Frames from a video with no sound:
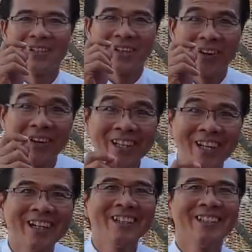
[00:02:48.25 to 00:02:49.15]
Nói
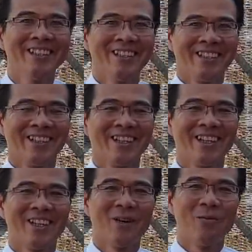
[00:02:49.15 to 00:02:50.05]
tới
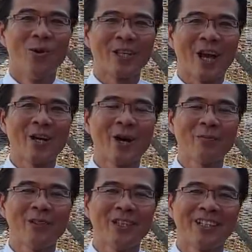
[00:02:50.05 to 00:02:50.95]
À, mua trả góp
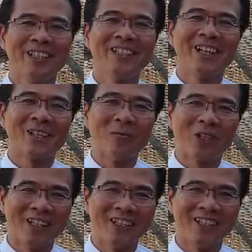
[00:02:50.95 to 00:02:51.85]
à, đứng tên công
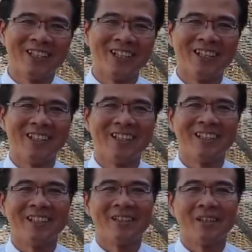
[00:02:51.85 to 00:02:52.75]
ty thì
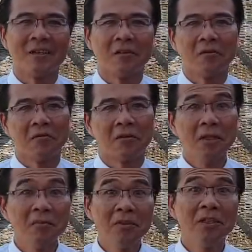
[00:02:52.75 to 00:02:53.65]

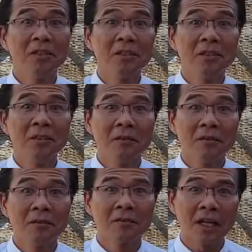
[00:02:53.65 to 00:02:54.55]
chín mươi
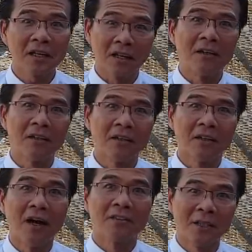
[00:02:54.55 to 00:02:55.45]
chắc cỡ
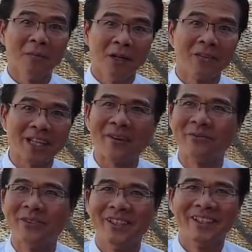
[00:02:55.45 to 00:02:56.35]
hơn chín mươi phần trăm
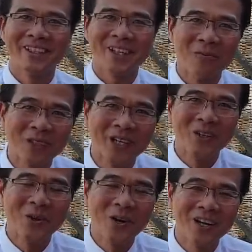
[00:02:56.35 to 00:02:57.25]
công ty
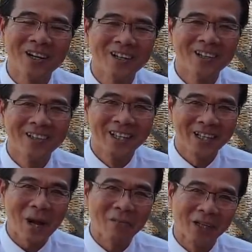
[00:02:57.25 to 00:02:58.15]
của Việt
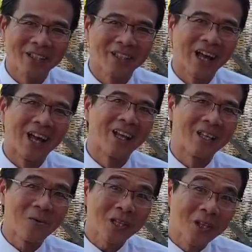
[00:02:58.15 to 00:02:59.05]
Nam mình là
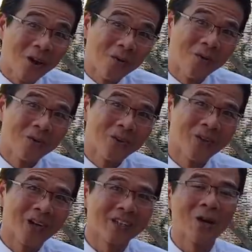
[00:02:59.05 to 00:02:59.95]
giấu doanh thu,
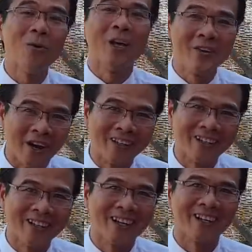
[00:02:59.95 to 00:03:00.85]
đúng rồi, giấu lợi nhuận,
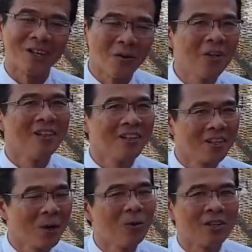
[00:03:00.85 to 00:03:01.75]
à, giấu
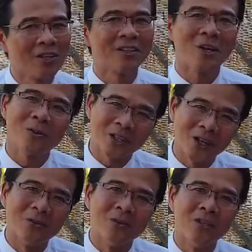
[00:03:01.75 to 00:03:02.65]
giấu lợi nhuận, giấu doanh
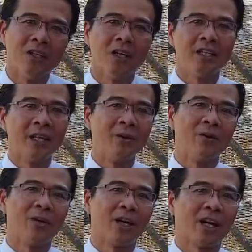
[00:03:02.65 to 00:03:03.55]
thu thì
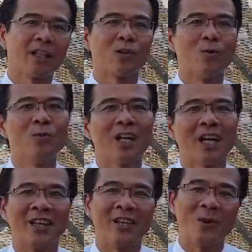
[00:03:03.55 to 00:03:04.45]
nhiều anh cũng
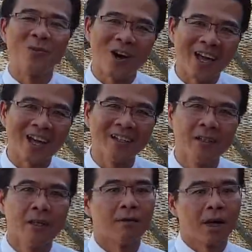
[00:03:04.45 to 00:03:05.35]
chị cũng lo lắng
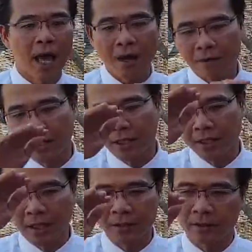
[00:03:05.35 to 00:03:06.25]
và đa phần cái
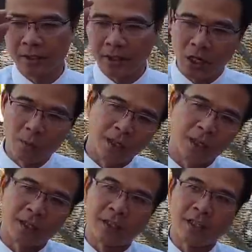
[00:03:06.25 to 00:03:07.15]
nền kinh tế của mình
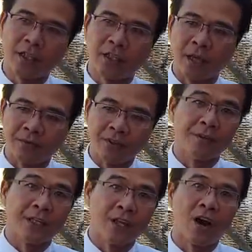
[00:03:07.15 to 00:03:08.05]
là những doanh nghiệp vừa
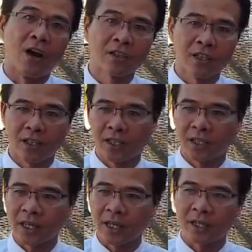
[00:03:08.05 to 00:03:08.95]
và nhỏ cho nên
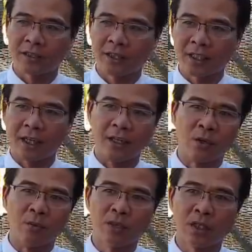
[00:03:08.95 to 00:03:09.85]
là các anh các chị
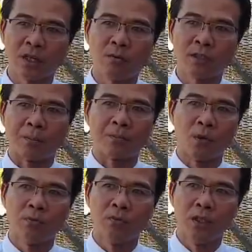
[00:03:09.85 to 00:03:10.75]
cũng không có tập
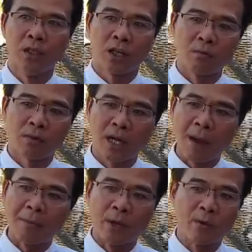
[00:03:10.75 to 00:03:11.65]
trung, không có
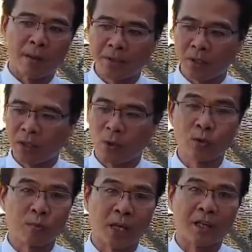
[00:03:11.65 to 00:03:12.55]
am hiểu lắm trong cái thủ
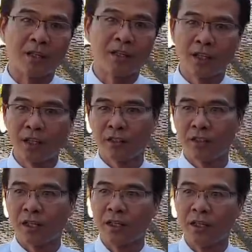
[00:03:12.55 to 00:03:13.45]
tục này cho nên
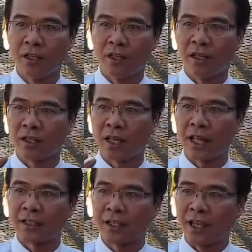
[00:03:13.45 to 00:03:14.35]
là à, các
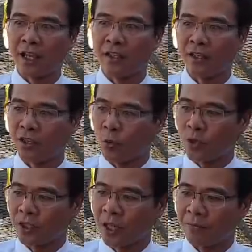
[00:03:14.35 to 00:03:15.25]
anh các chị là những chủ
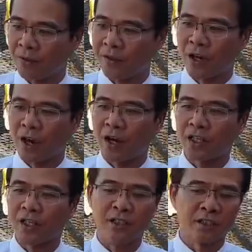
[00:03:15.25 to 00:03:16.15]
doanh nghiệp vừa và nhỏ
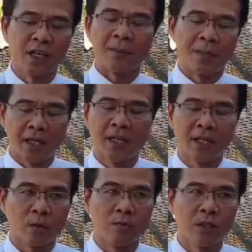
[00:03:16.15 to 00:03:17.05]
thì thường tới gặp Thái Lớn
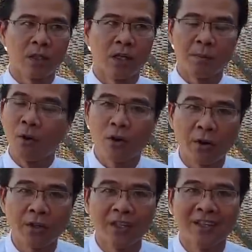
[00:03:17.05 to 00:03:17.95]
thì cũng hơi bối
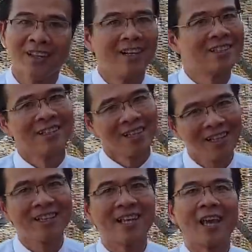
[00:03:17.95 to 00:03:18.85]
rối. Thật sự rất
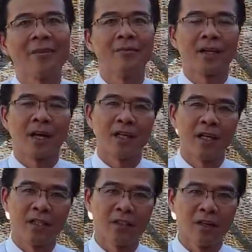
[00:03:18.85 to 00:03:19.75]
đơn giản, Thái
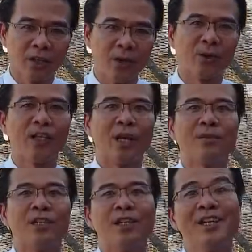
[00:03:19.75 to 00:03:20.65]
Lớn có nhiều kinh nghiệm
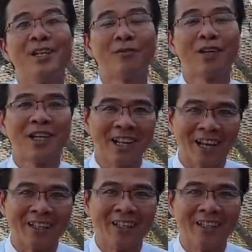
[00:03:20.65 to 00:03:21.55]
xử lý trong vấn đề
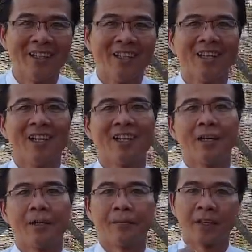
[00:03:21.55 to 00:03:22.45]
này.
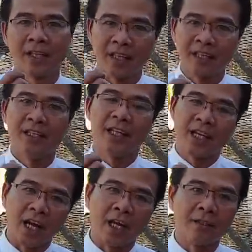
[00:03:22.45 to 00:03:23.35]
À, anh chị cứ liên
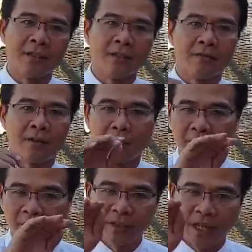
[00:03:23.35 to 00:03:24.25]
hệ và mình
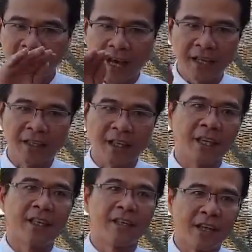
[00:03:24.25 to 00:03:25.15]
nói đại khái anh chị
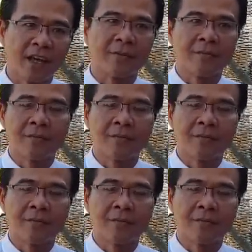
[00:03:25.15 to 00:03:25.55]
nghe như vậy.